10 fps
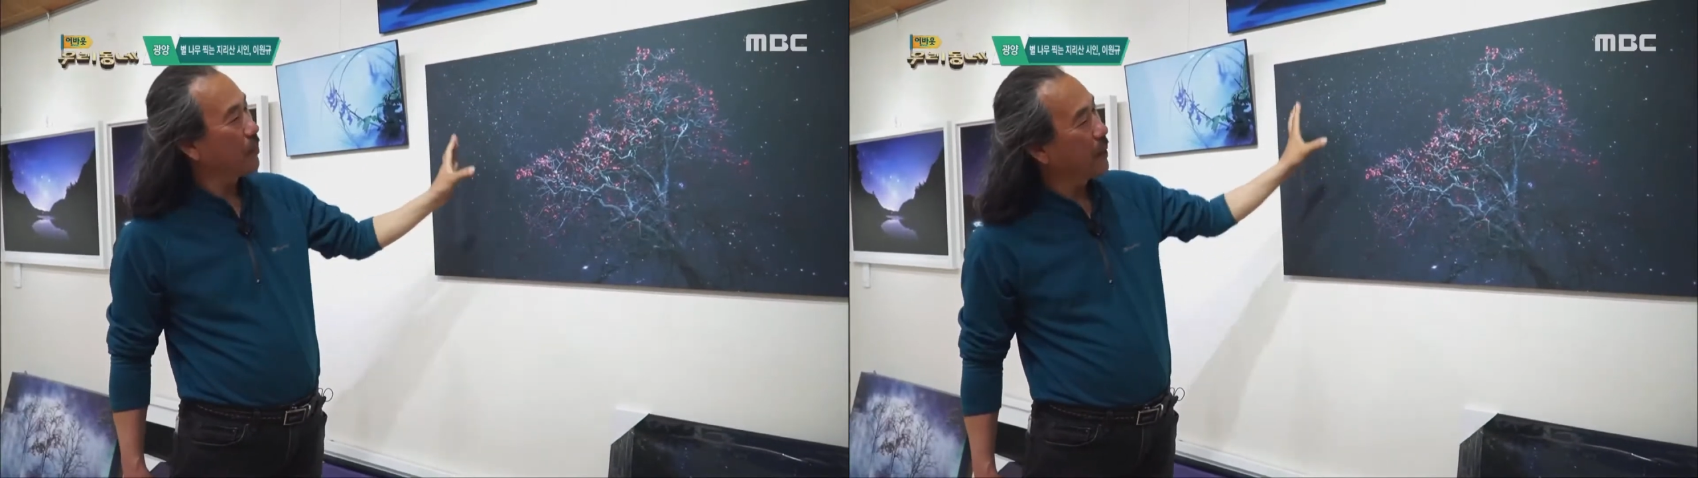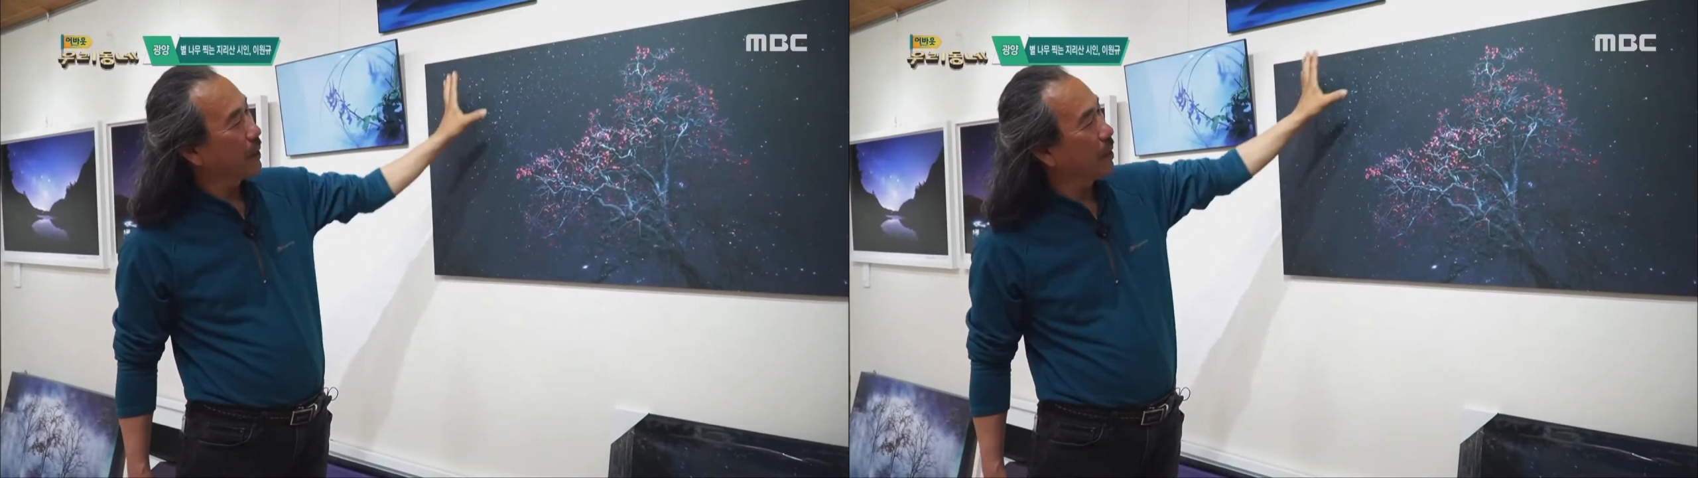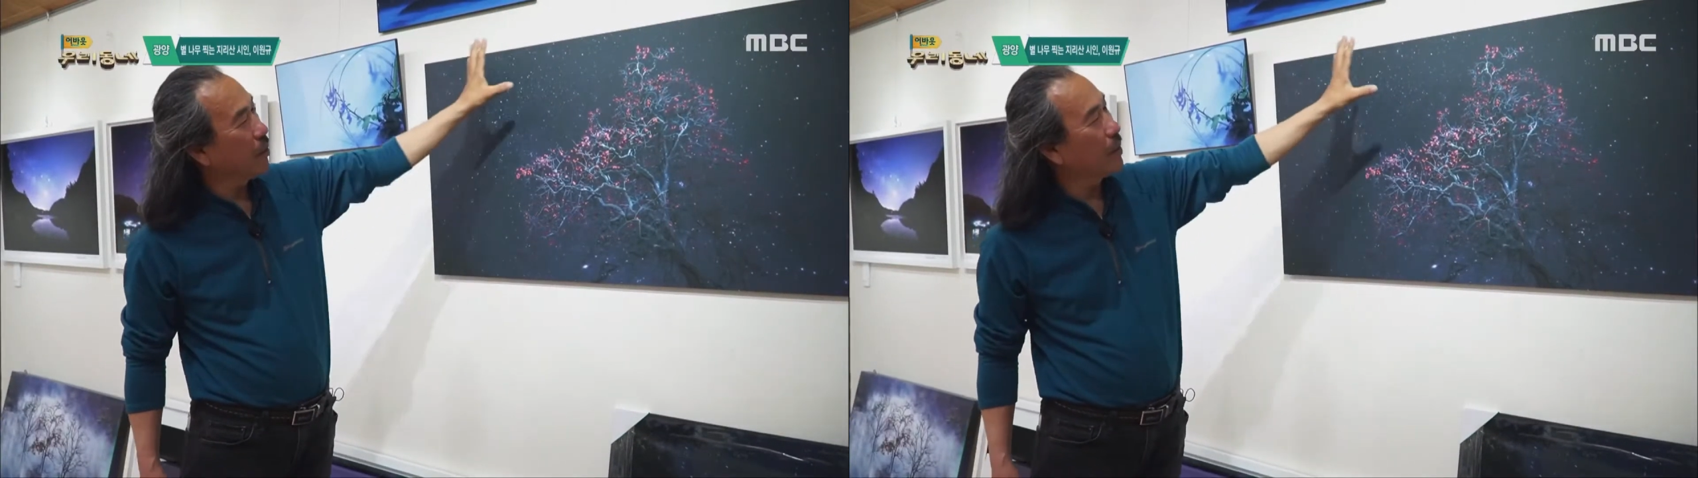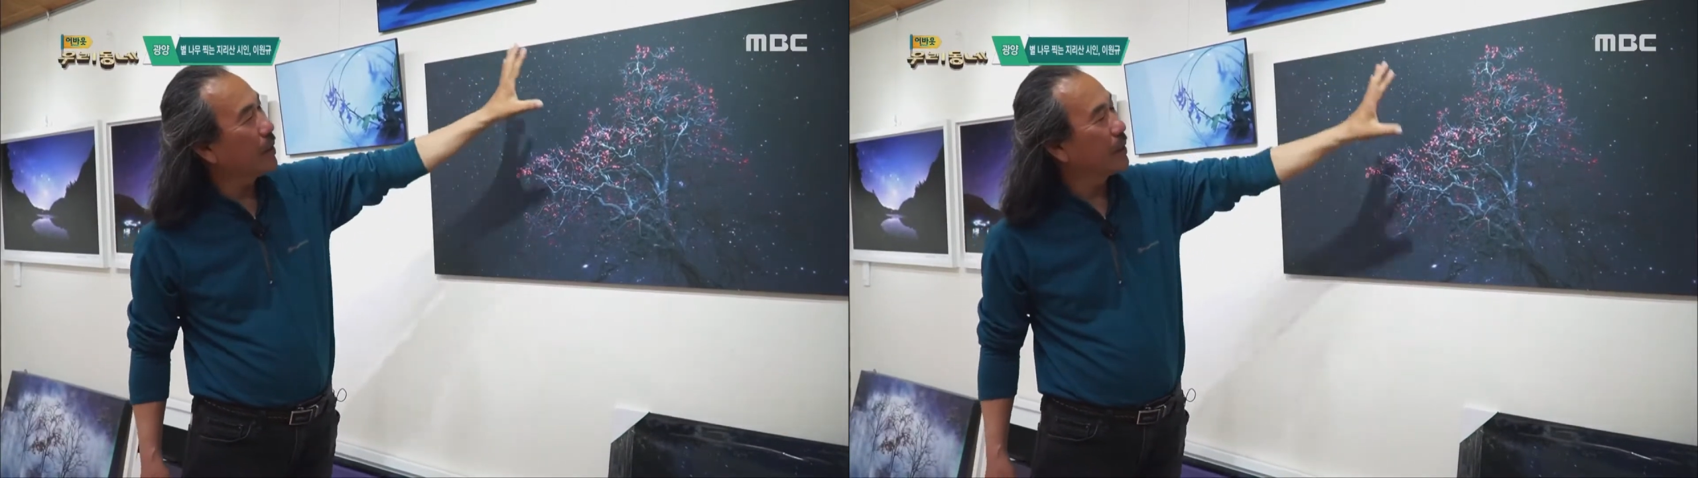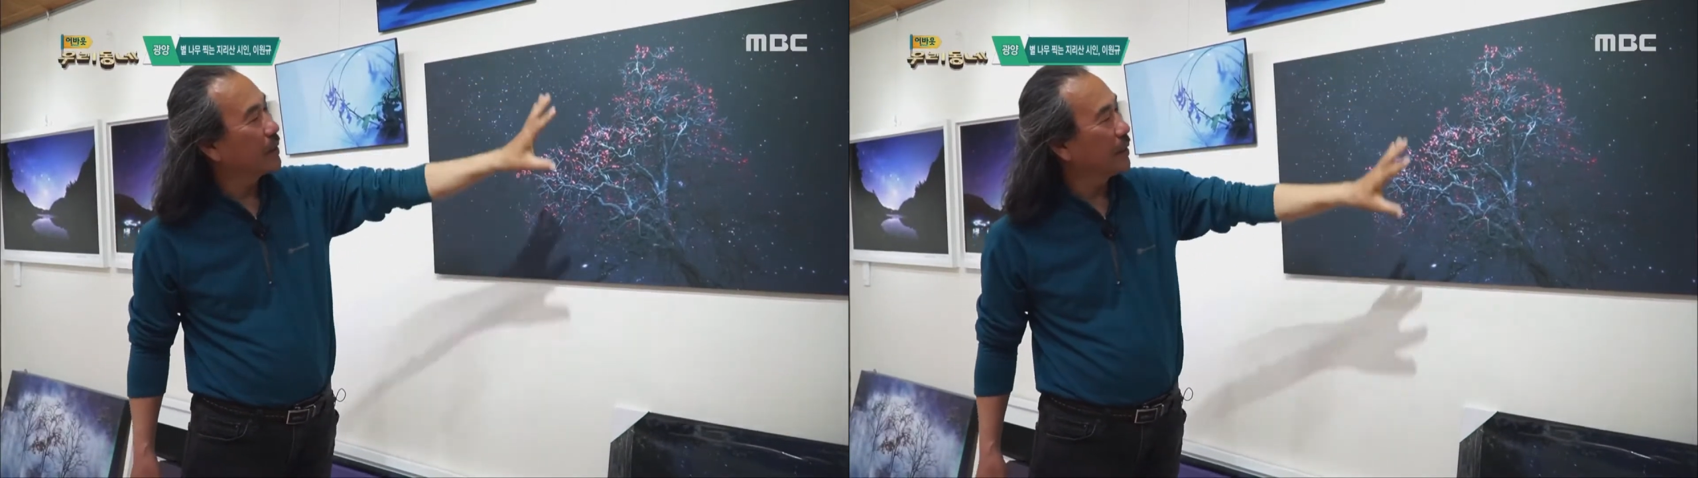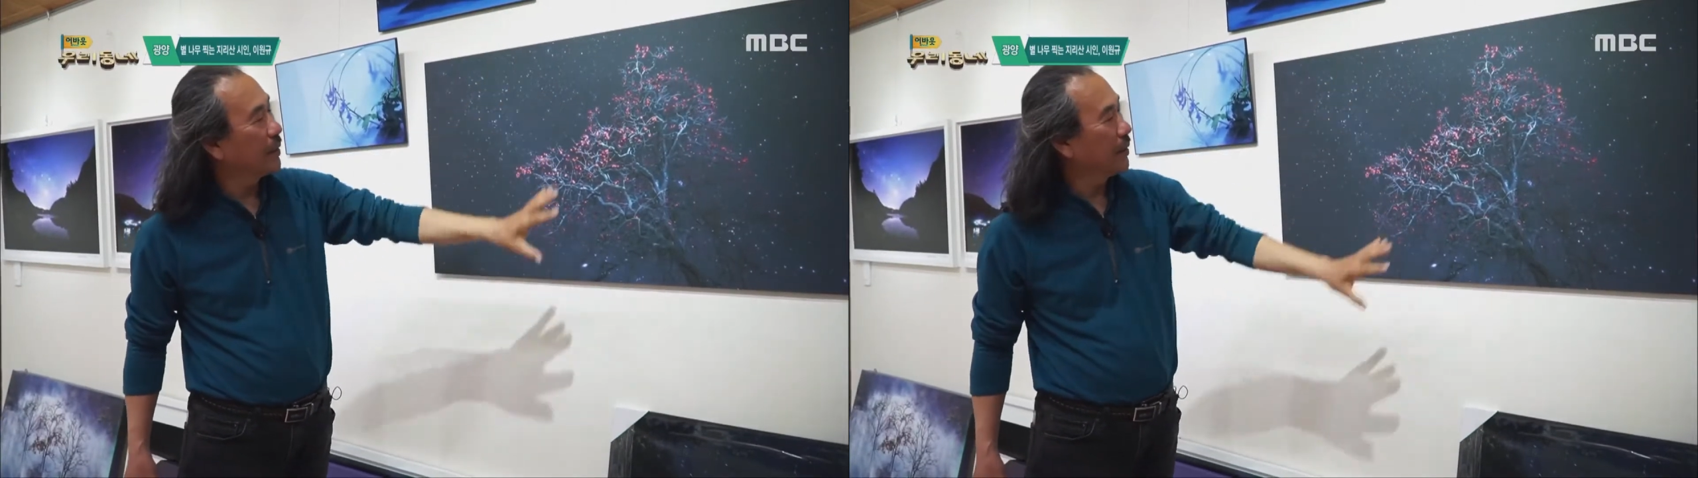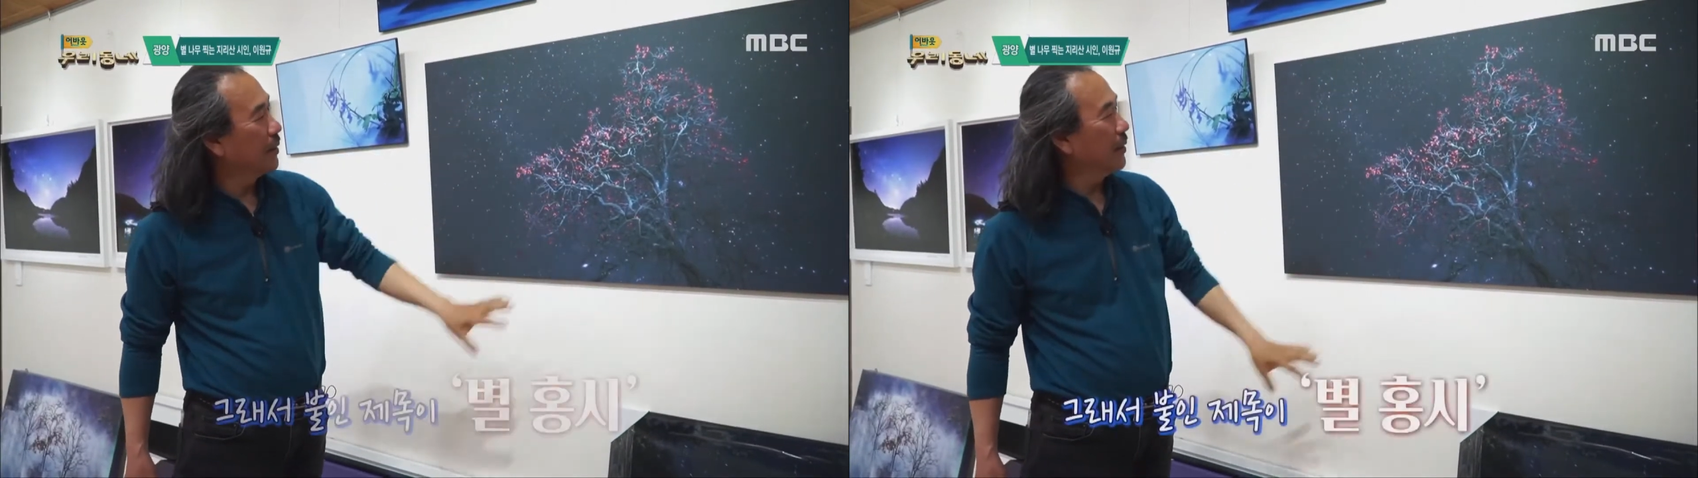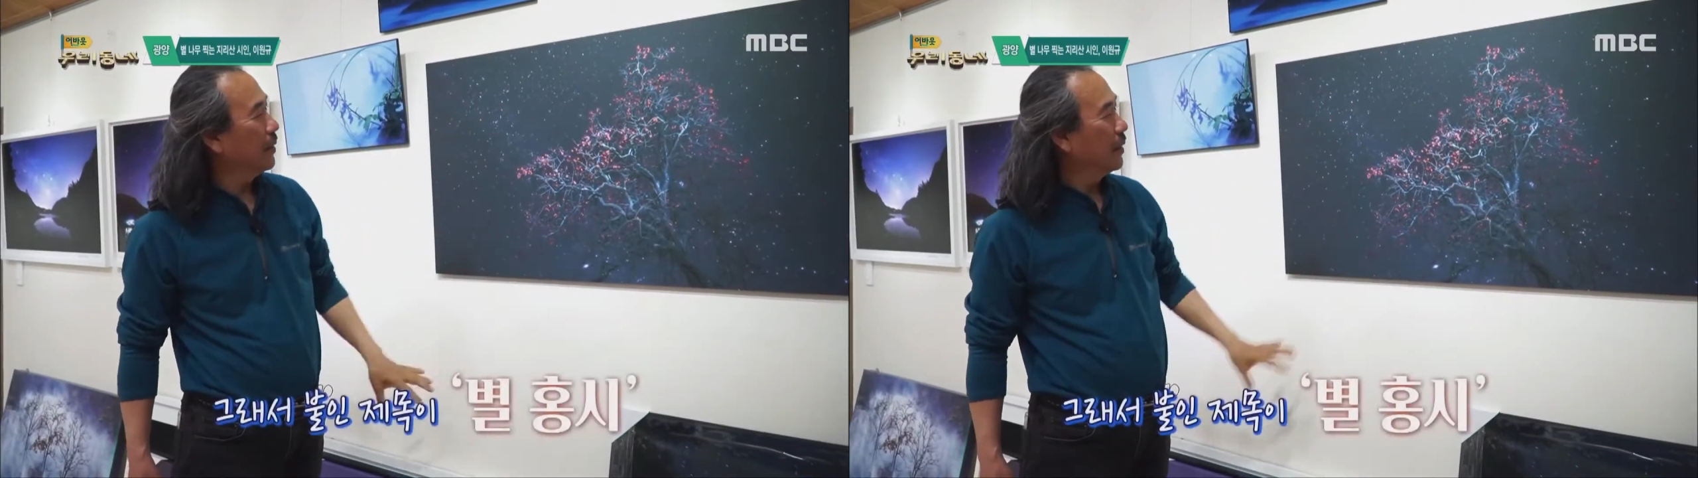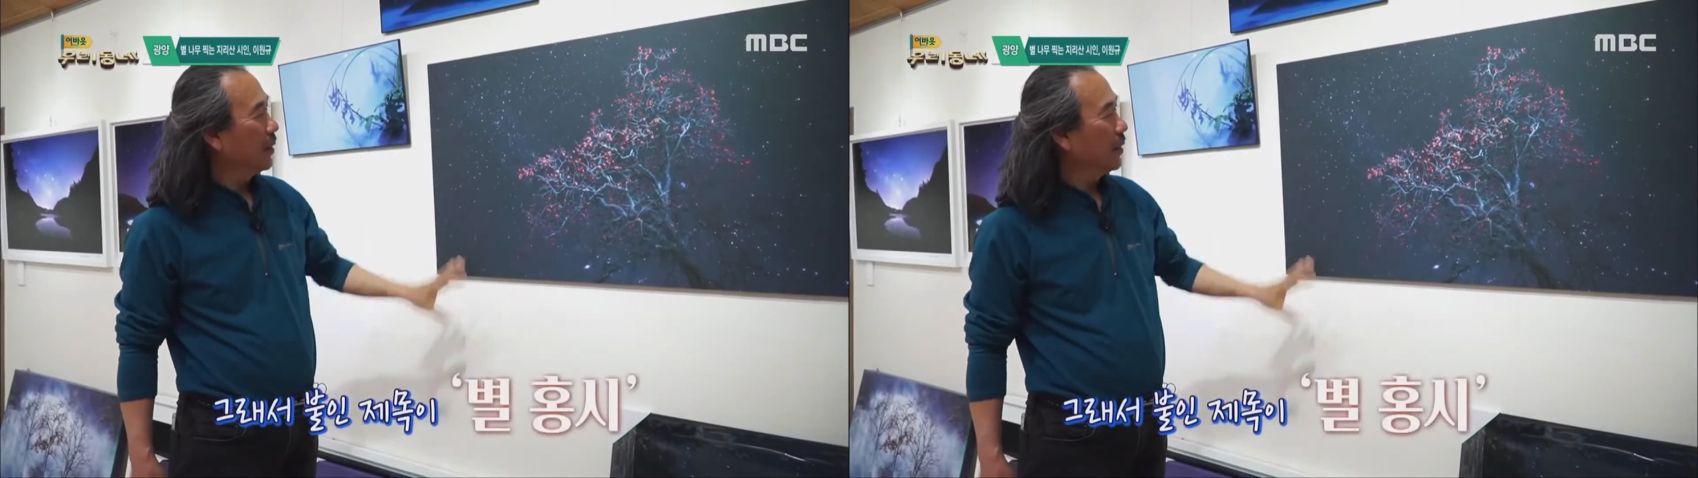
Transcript: 별이 나온 거에서 어,